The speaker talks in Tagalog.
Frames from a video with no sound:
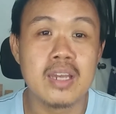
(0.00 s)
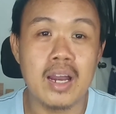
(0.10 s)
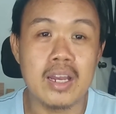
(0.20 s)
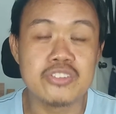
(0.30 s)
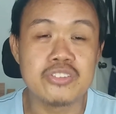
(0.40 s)

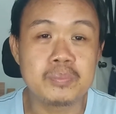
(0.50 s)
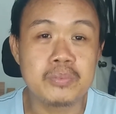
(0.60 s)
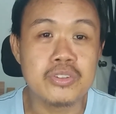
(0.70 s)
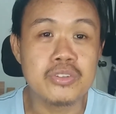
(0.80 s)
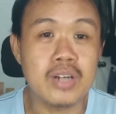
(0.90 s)
yun
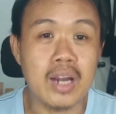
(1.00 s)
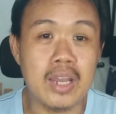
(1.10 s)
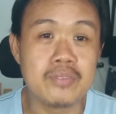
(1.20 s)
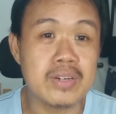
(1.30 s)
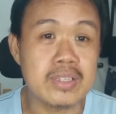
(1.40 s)
po yung
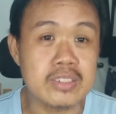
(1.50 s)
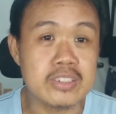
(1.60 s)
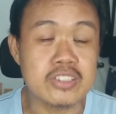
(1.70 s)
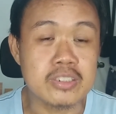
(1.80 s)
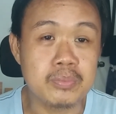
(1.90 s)

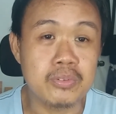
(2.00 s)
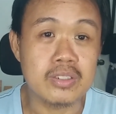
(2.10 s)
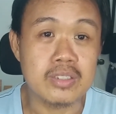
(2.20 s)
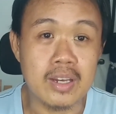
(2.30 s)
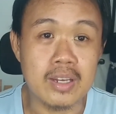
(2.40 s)
advantages po
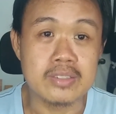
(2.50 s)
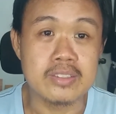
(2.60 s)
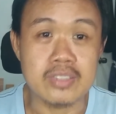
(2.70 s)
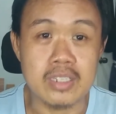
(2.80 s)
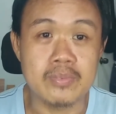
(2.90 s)
and
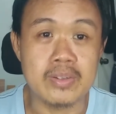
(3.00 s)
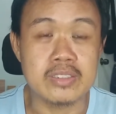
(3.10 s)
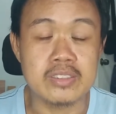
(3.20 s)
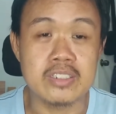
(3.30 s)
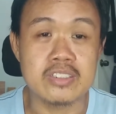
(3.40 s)

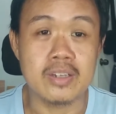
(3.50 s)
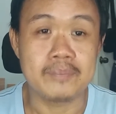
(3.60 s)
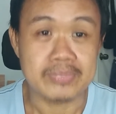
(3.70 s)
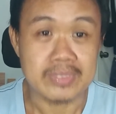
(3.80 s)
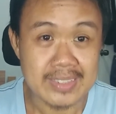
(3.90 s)
disadvantages
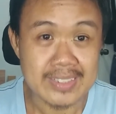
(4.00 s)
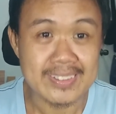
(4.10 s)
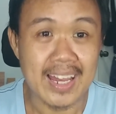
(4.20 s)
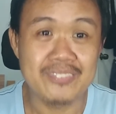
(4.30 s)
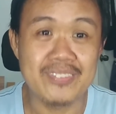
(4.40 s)

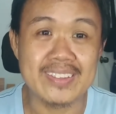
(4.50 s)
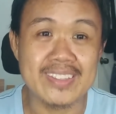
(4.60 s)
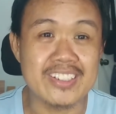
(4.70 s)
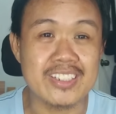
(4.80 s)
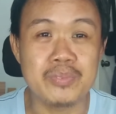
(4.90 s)

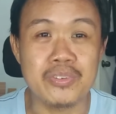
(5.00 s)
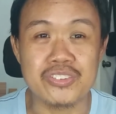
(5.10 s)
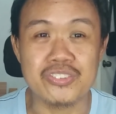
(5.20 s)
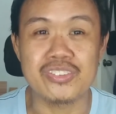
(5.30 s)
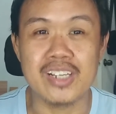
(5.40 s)
disadvantages po.
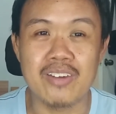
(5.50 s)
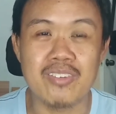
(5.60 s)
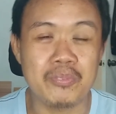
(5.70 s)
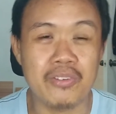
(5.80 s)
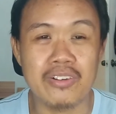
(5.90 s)
So,
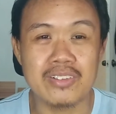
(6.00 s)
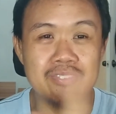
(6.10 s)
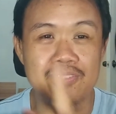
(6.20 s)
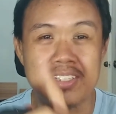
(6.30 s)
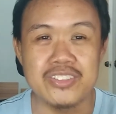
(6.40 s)
gagawa po ako ng
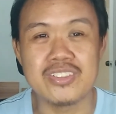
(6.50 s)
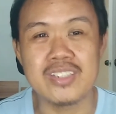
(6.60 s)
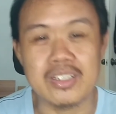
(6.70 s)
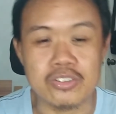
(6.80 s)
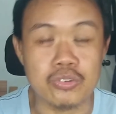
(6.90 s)
video
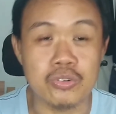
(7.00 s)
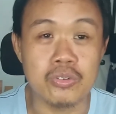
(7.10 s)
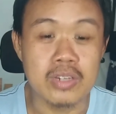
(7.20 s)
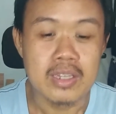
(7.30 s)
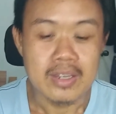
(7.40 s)
niyan. So,
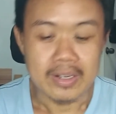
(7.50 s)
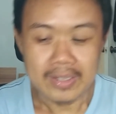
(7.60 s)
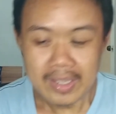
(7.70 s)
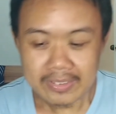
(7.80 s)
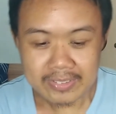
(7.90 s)

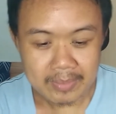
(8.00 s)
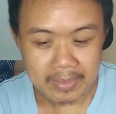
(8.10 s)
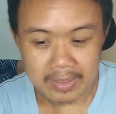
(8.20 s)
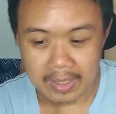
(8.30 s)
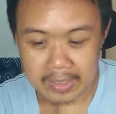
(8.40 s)
next
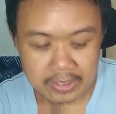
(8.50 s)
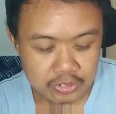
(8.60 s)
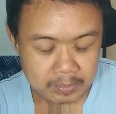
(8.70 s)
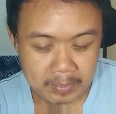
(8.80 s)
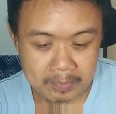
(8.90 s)
naman ay ito
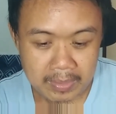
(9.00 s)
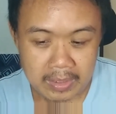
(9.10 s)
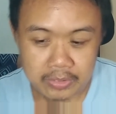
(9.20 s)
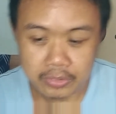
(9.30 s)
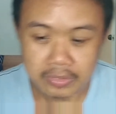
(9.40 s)
pa pala
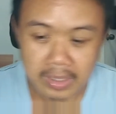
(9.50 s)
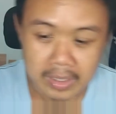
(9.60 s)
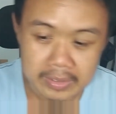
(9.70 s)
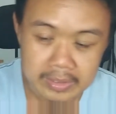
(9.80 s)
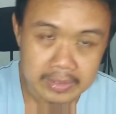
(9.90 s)
yung
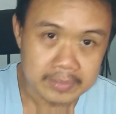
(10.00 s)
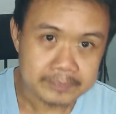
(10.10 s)
aking